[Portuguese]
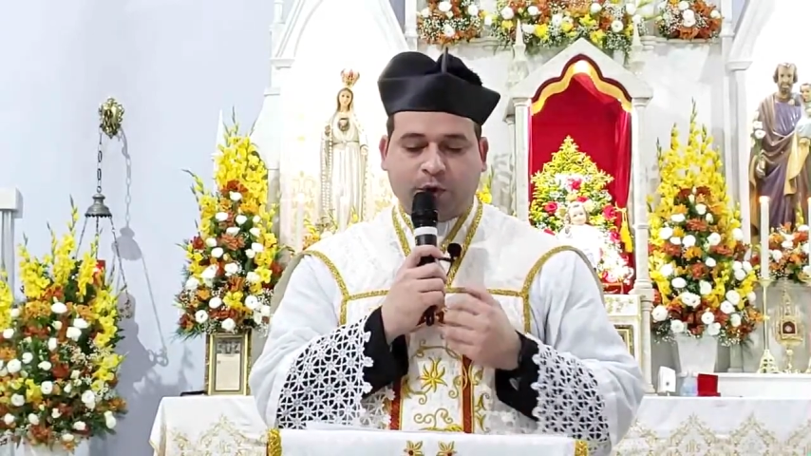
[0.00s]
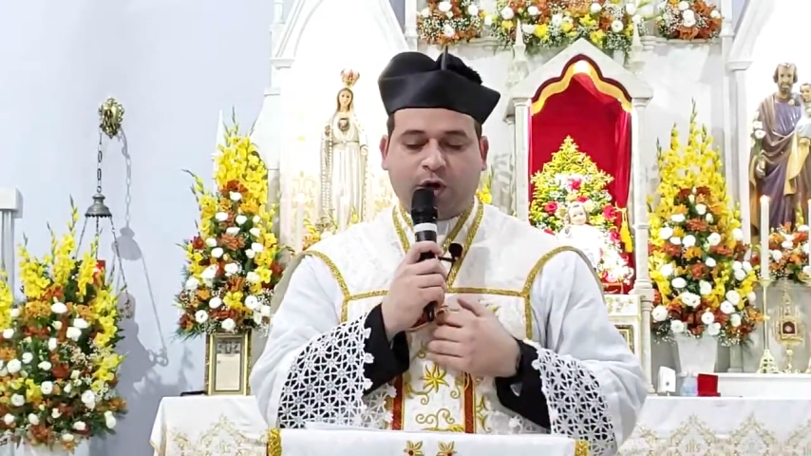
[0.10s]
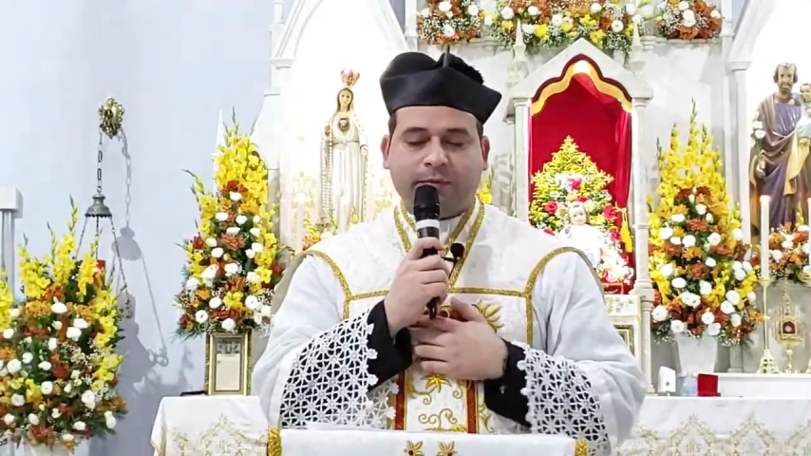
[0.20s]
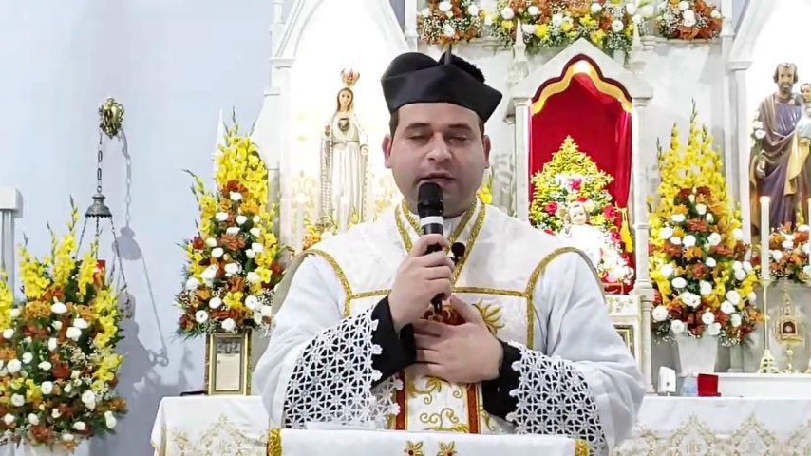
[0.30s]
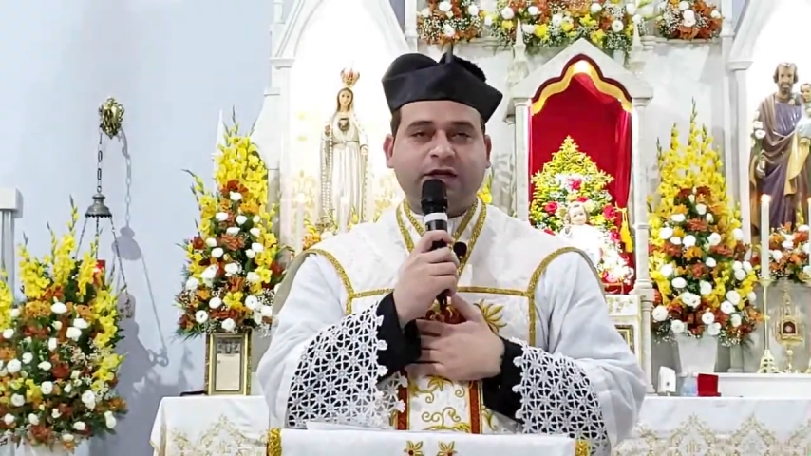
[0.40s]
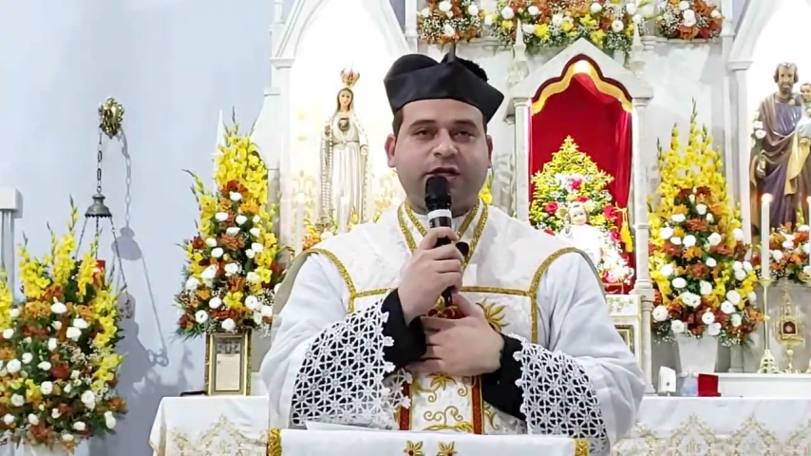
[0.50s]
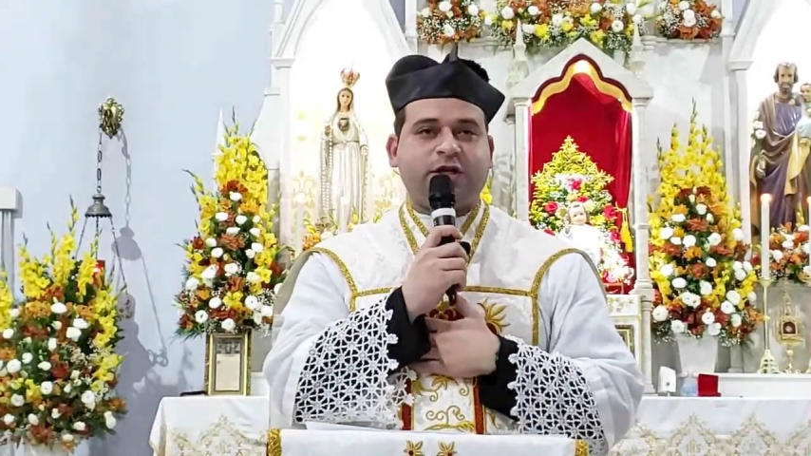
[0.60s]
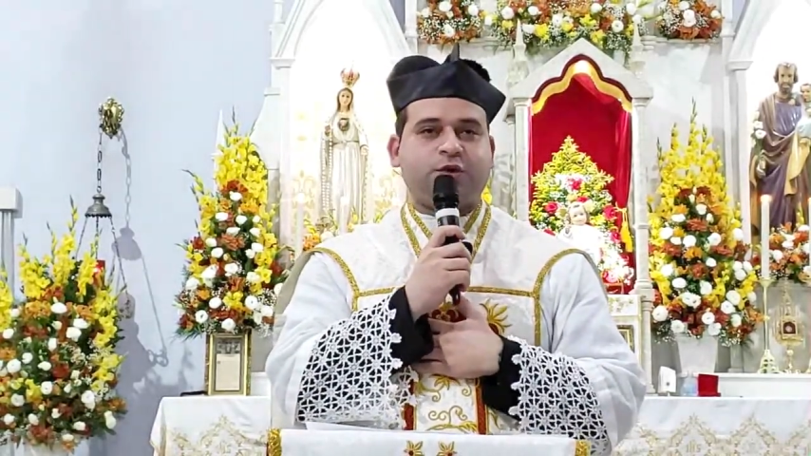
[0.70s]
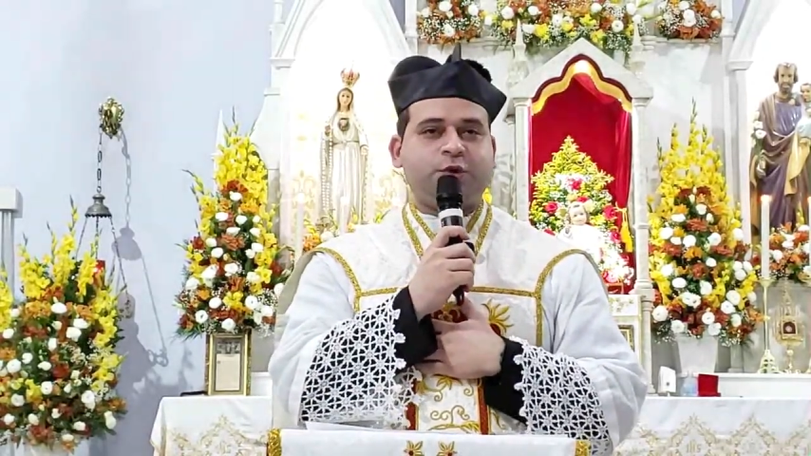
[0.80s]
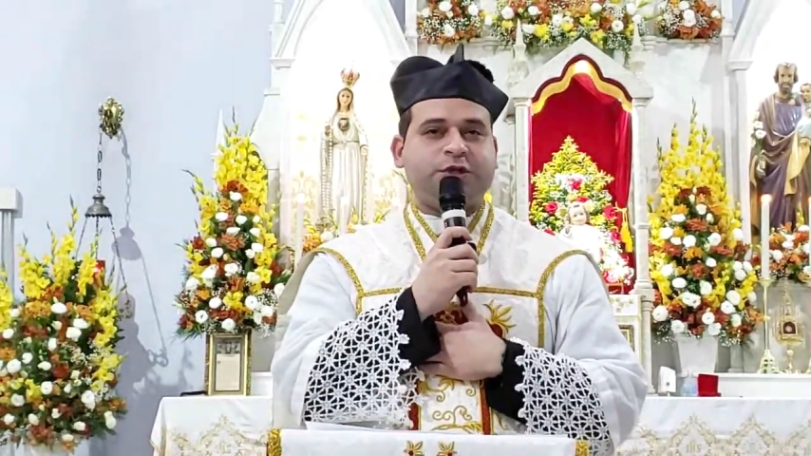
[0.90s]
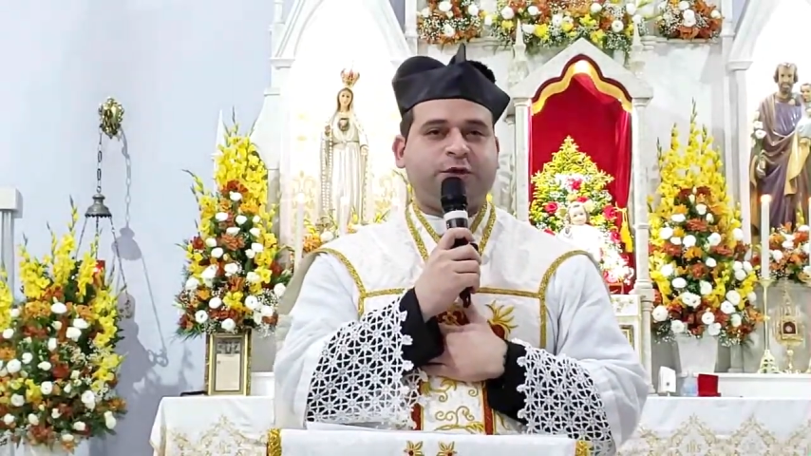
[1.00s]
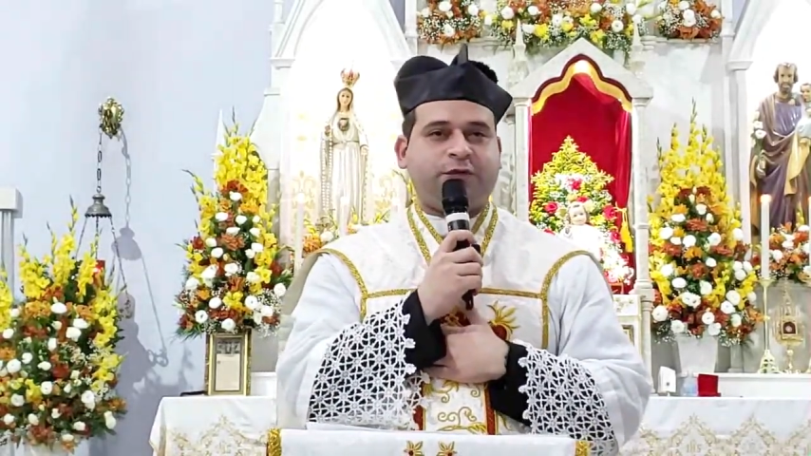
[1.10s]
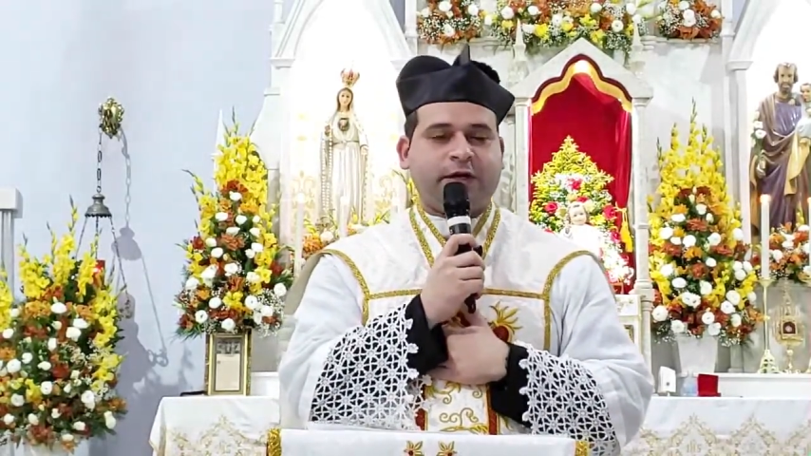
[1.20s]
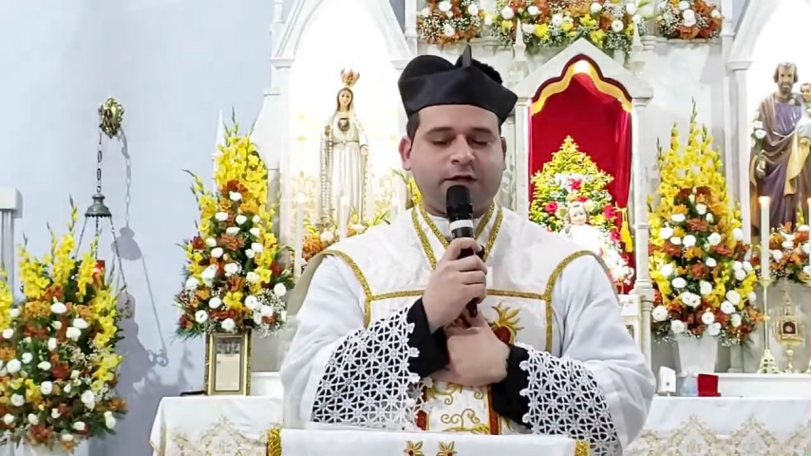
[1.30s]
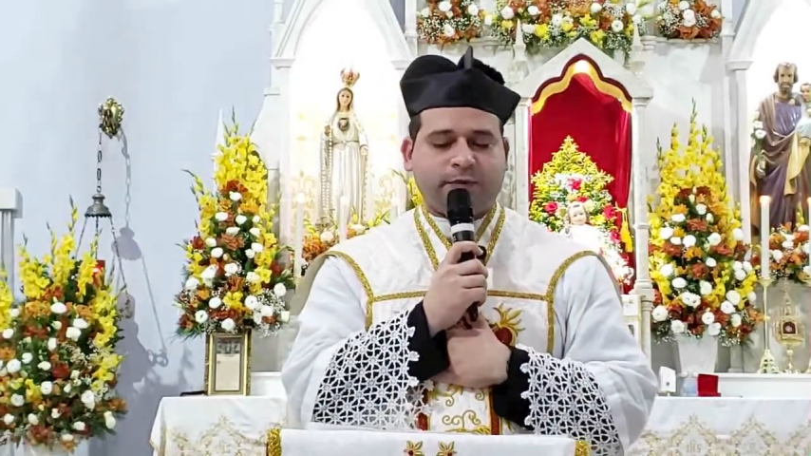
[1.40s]
Por mim, Jesus
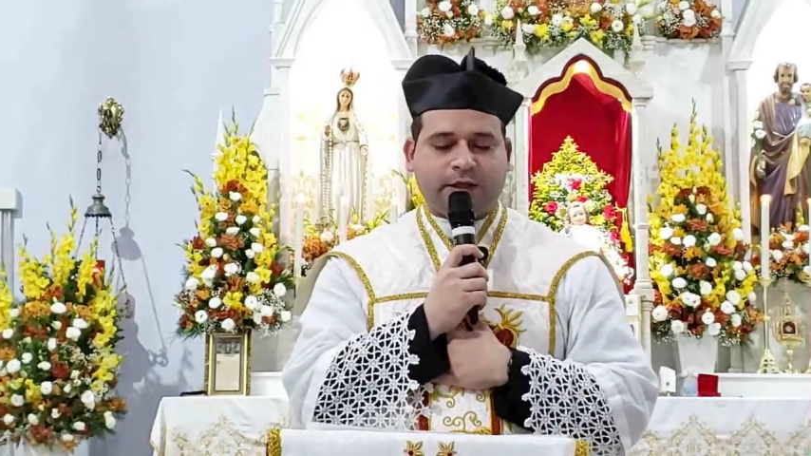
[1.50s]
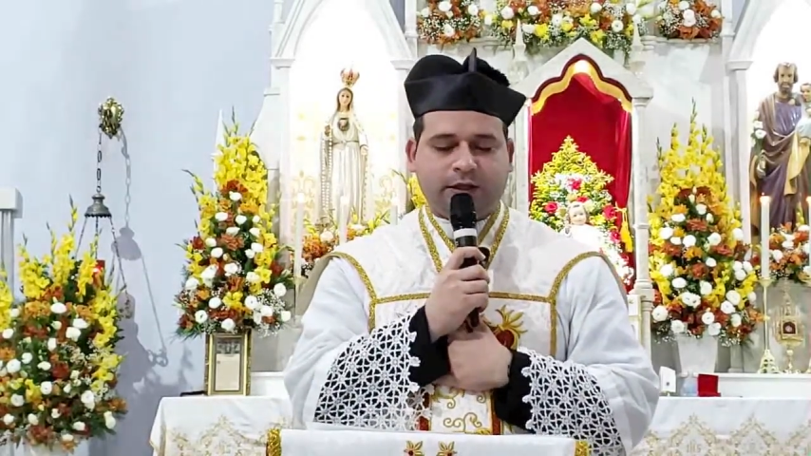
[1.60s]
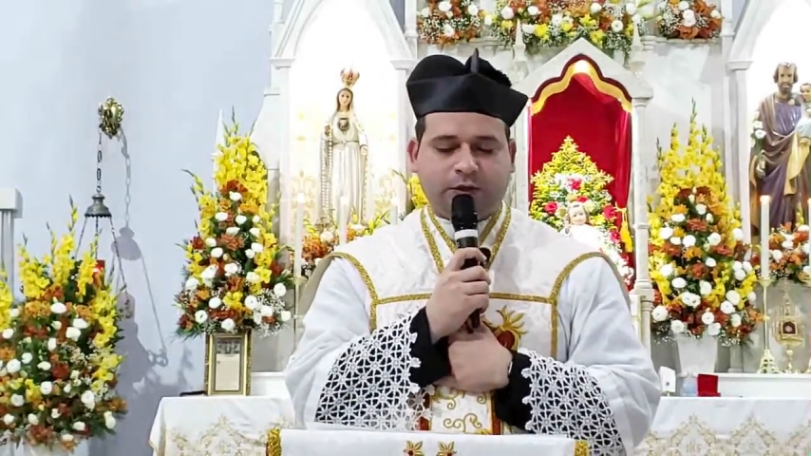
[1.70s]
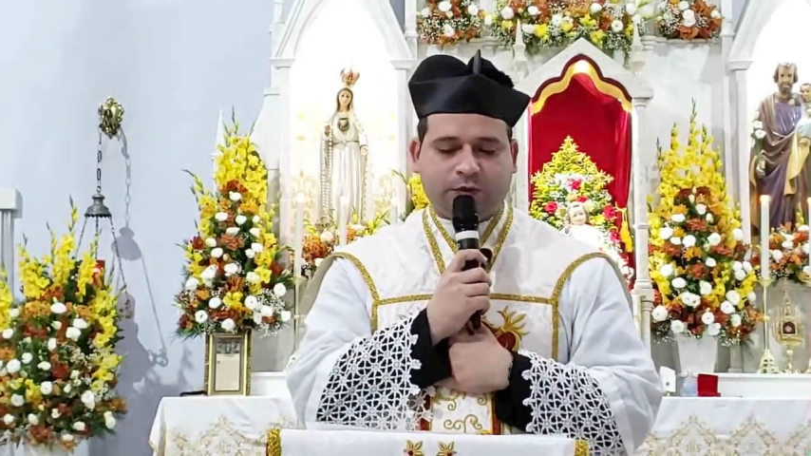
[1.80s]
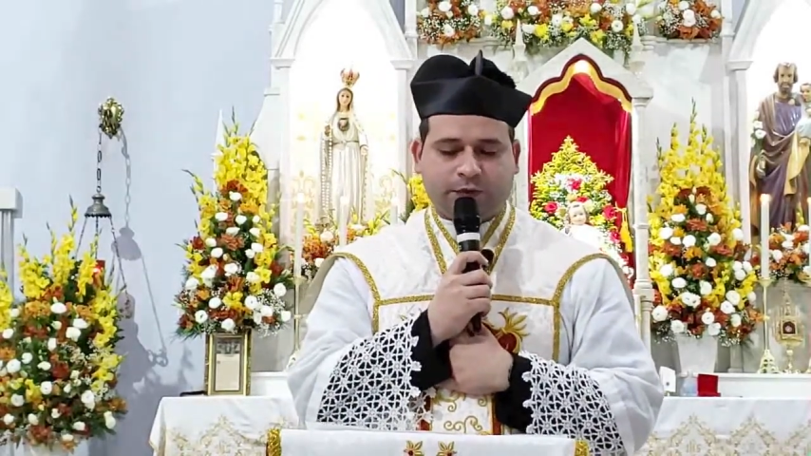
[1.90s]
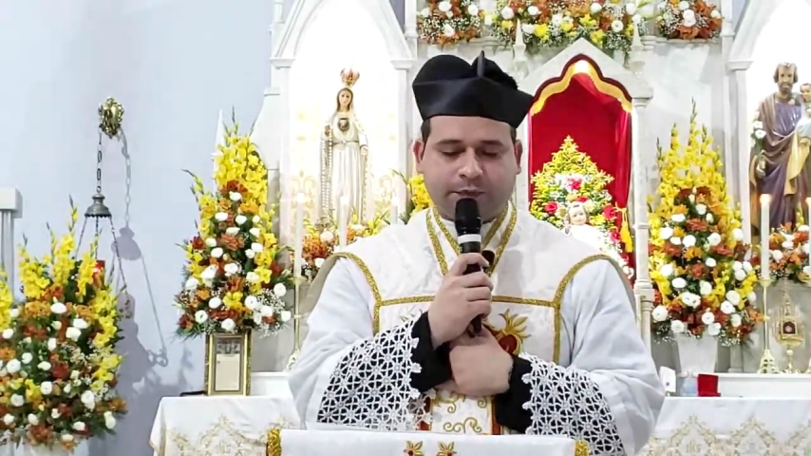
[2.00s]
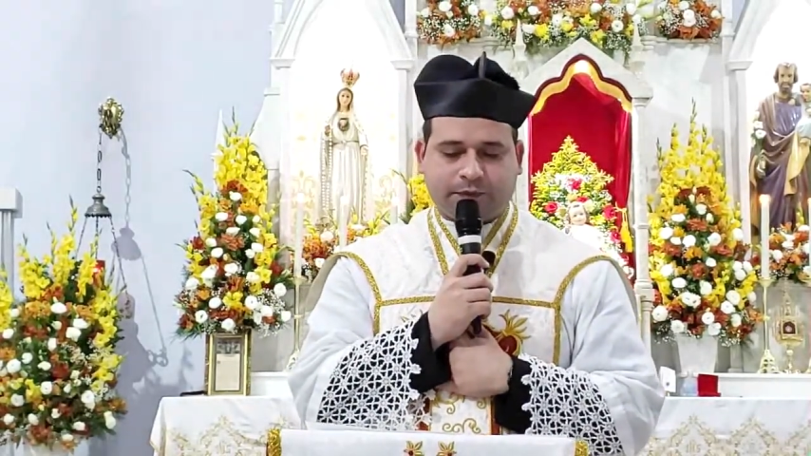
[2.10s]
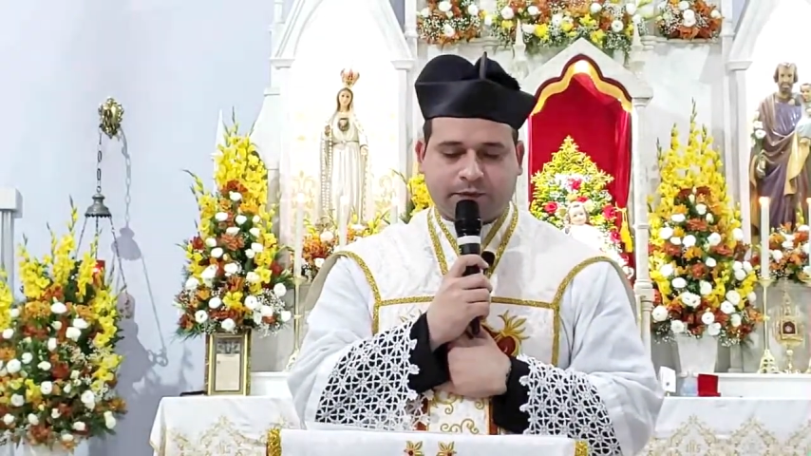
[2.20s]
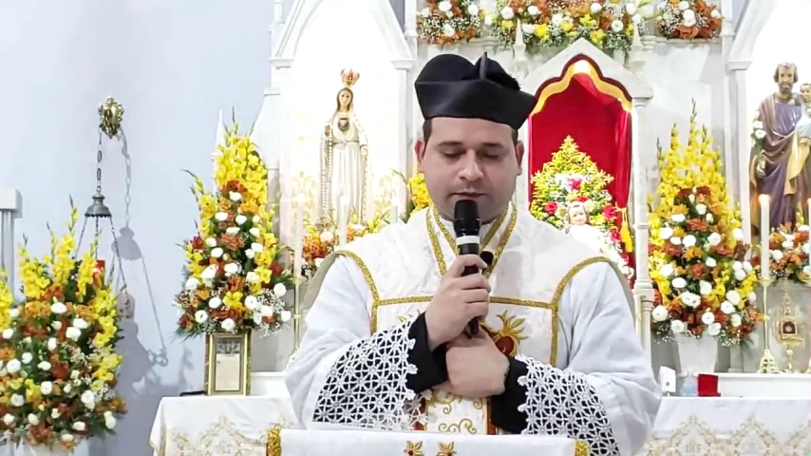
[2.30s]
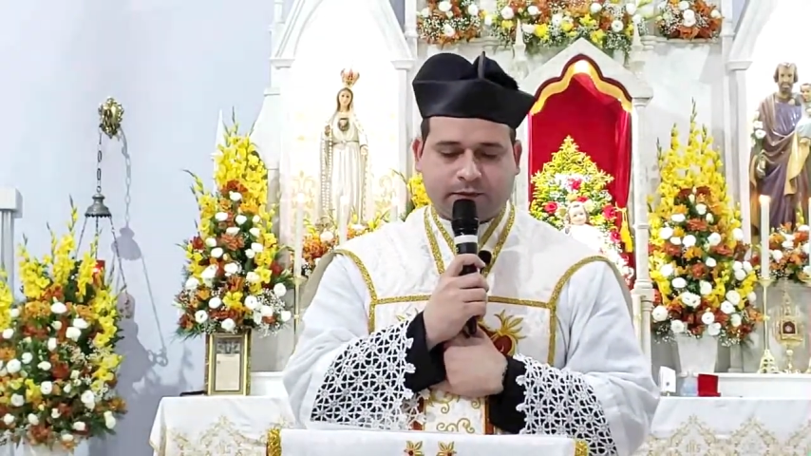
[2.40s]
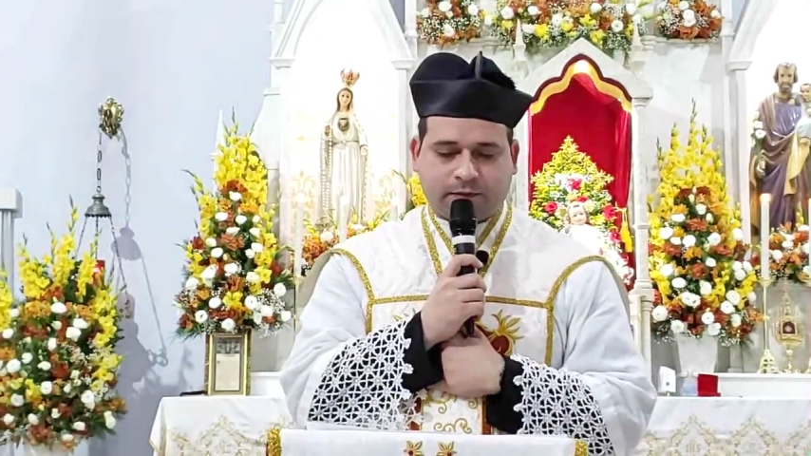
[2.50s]
se fez menino.